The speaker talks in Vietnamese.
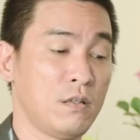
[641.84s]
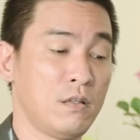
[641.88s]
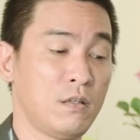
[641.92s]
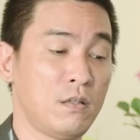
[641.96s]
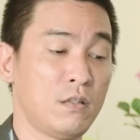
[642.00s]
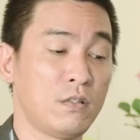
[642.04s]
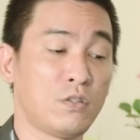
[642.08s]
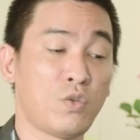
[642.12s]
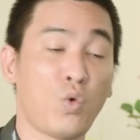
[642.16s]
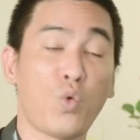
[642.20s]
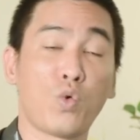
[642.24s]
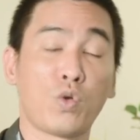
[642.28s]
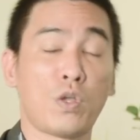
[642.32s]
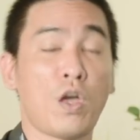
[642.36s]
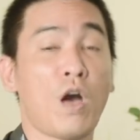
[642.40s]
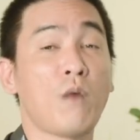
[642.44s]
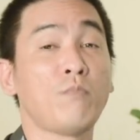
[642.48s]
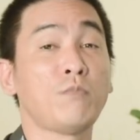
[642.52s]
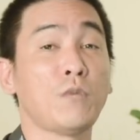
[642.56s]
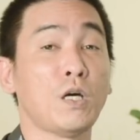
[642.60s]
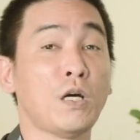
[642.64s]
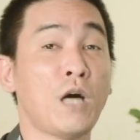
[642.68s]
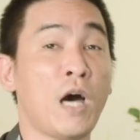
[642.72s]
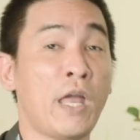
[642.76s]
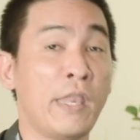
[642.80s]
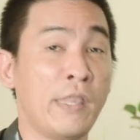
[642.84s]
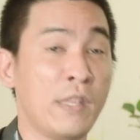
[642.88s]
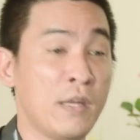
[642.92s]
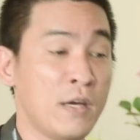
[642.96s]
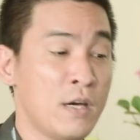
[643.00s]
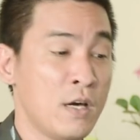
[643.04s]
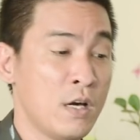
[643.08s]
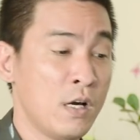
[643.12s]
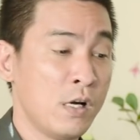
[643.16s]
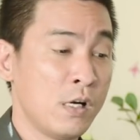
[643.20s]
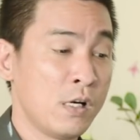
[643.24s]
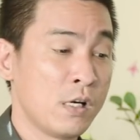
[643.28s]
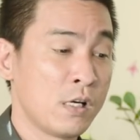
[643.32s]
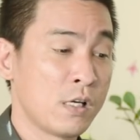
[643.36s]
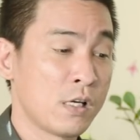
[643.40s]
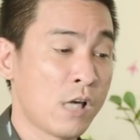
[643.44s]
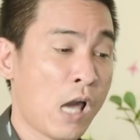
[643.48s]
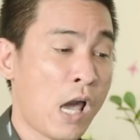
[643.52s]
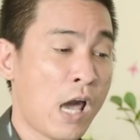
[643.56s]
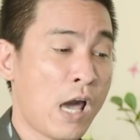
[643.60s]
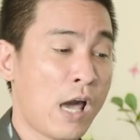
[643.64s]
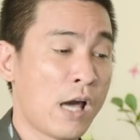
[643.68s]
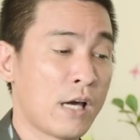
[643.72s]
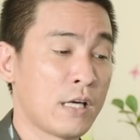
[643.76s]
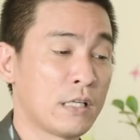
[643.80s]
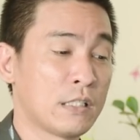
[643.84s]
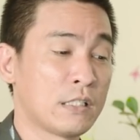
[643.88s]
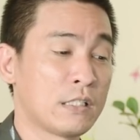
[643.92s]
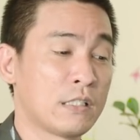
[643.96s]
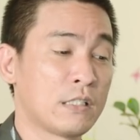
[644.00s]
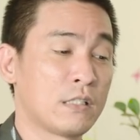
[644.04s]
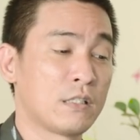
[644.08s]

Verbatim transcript: à, thuộc nhóm tự hình à,